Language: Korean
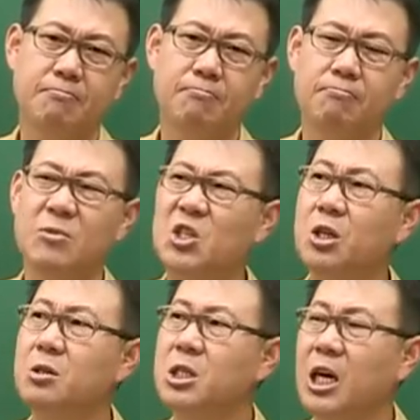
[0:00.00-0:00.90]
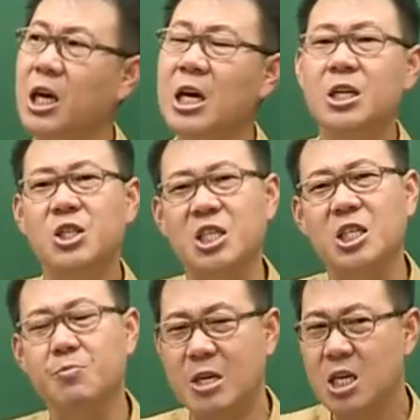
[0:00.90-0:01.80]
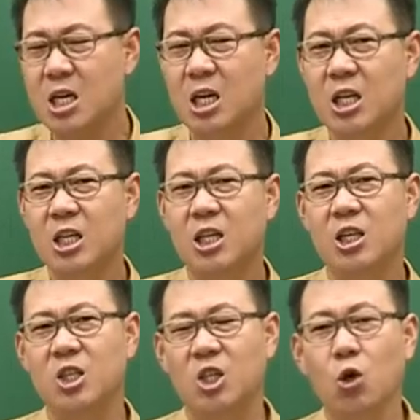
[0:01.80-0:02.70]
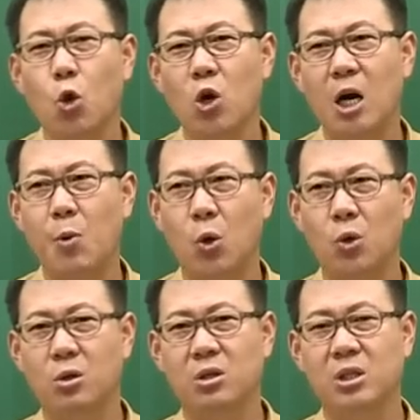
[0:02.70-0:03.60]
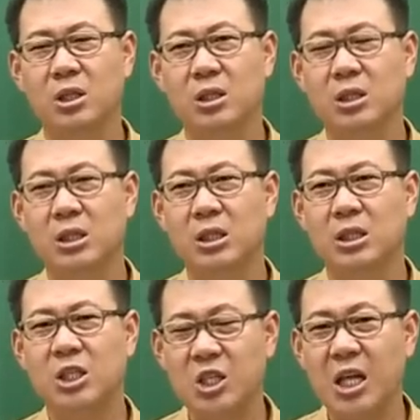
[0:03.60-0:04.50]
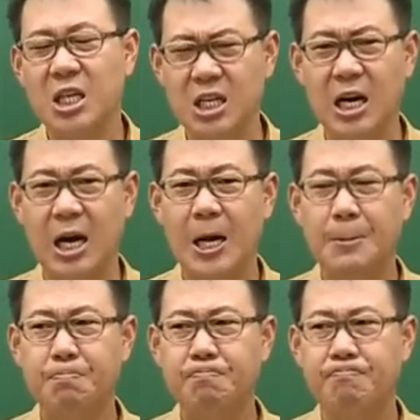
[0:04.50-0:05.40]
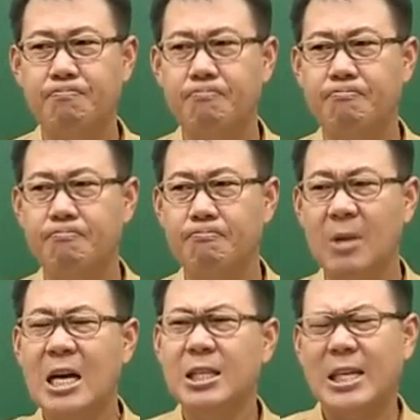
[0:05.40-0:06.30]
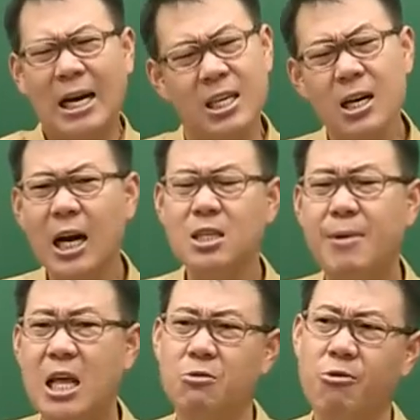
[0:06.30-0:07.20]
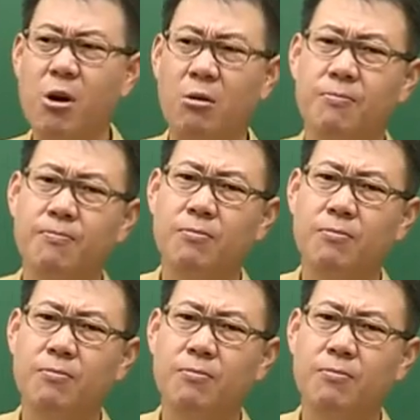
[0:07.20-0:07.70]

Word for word: 음, 저는 이제 지금이 어, 전공 과목 그 시대니까 음, 작년까지만 해도요.